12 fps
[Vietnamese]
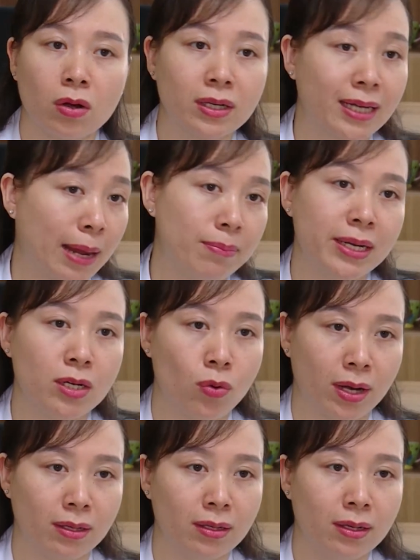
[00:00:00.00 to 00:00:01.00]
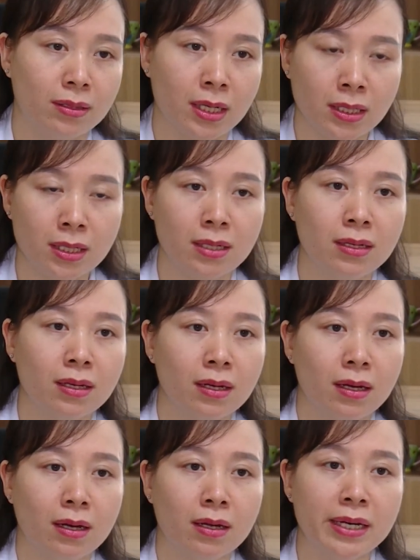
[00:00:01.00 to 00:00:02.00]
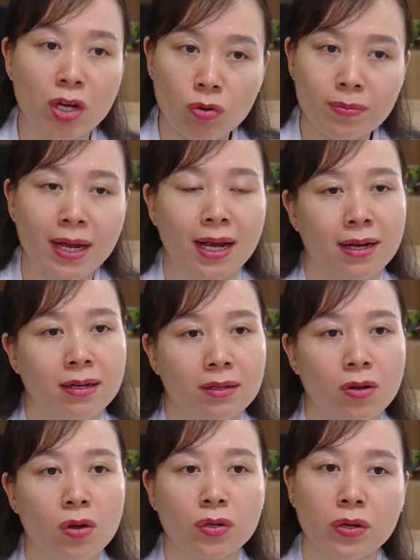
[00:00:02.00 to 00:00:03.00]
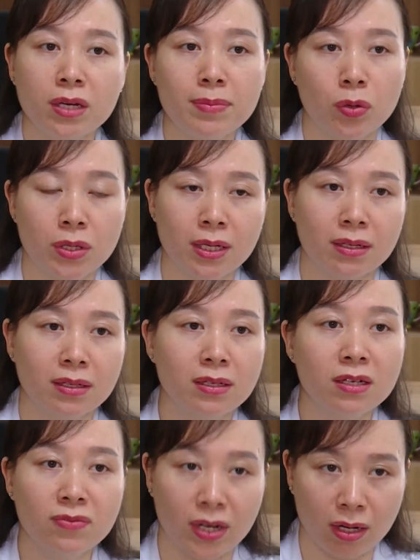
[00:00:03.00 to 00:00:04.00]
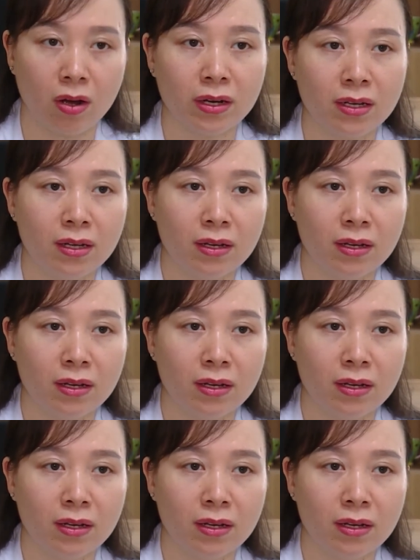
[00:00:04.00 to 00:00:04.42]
con kém linh hoạt thế thì ờ, nếu mà con có những biểu hiện như vừa nói